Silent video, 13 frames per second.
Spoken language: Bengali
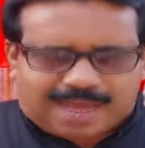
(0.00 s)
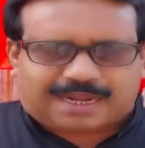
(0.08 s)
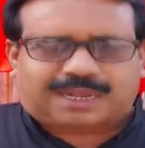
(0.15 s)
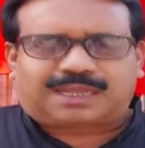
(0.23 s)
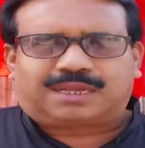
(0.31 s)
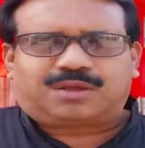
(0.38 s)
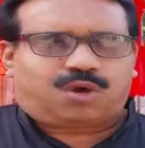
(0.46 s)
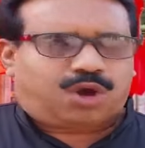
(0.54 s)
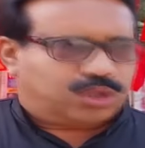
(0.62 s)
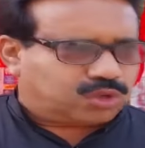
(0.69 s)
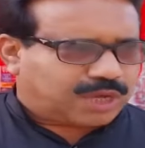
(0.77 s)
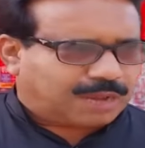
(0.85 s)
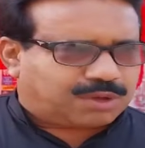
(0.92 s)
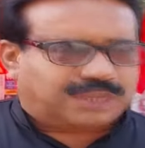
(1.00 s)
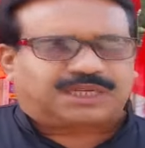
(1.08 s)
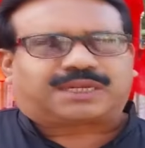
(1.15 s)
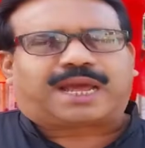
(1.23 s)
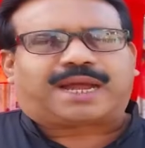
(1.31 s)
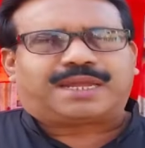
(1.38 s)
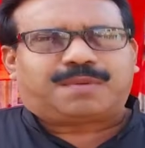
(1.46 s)
আর হয়তো কারো
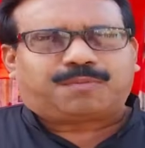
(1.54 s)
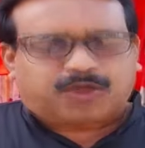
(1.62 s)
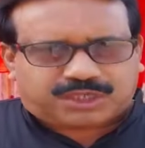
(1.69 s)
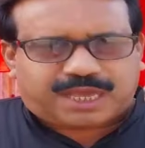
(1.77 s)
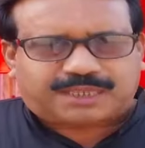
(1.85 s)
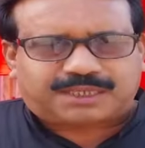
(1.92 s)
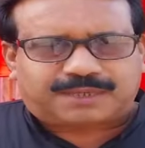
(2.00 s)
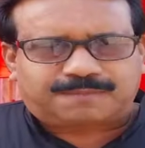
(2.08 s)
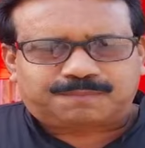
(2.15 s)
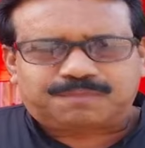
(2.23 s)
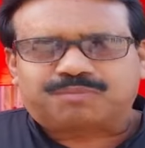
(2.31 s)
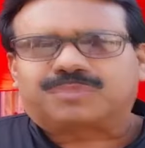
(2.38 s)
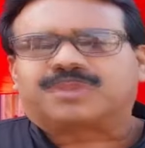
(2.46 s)
কাছে টাকা নিয়ে বসে আছে